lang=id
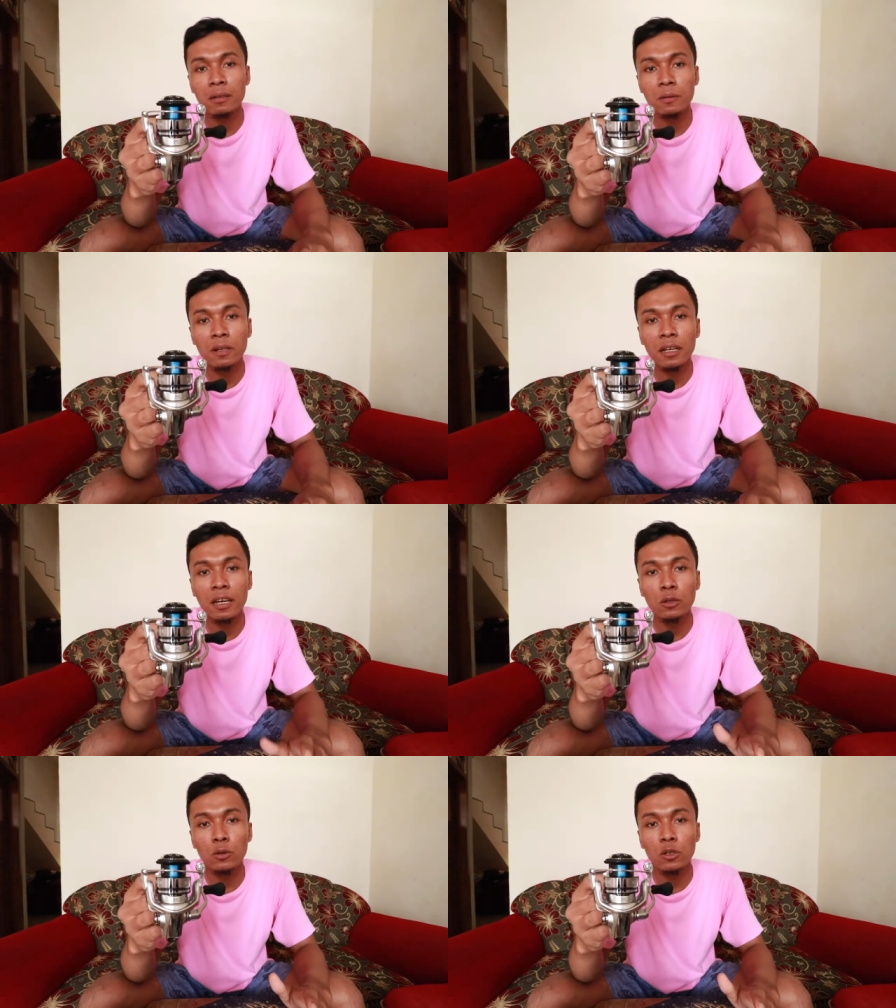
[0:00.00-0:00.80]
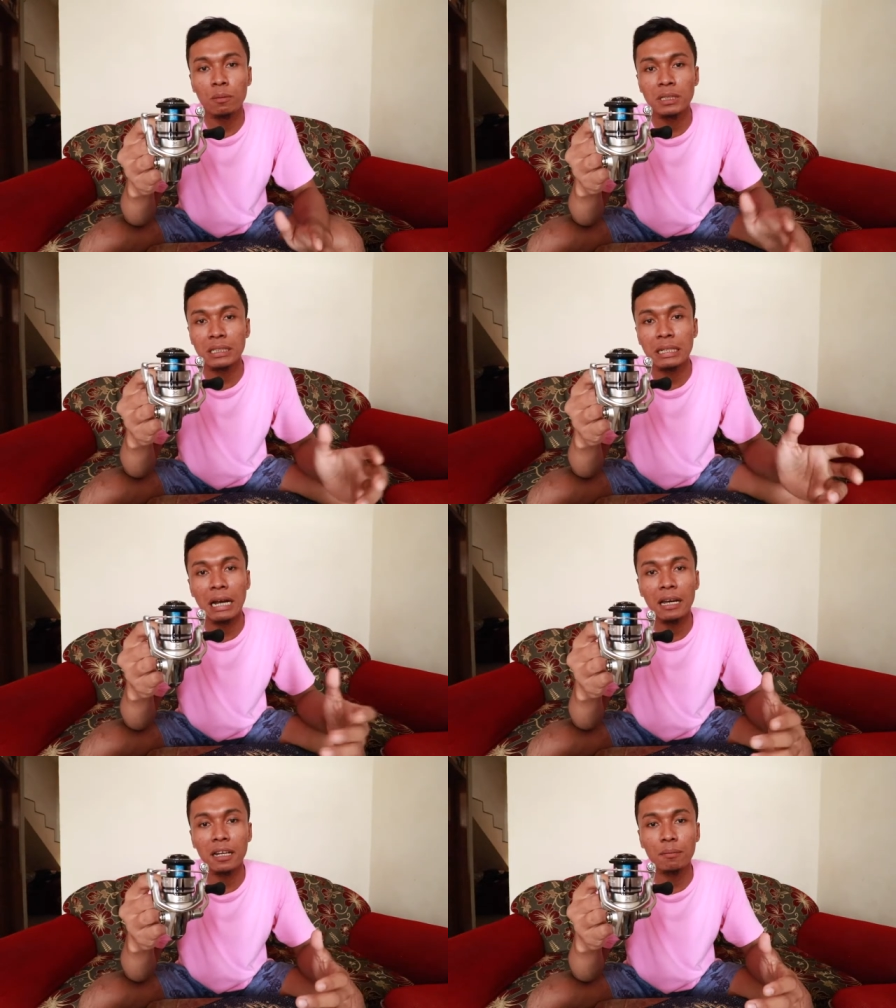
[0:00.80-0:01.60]
Gunanya itu untuk mencegah
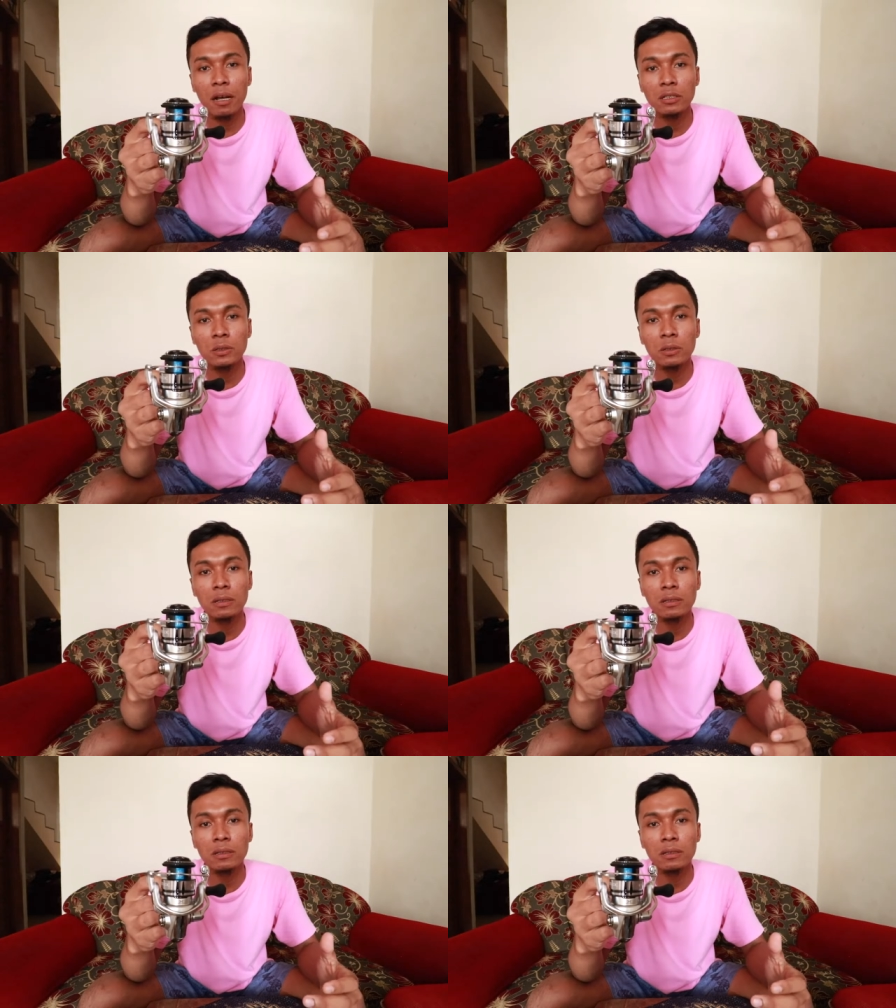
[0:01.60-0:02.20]
air yang masuk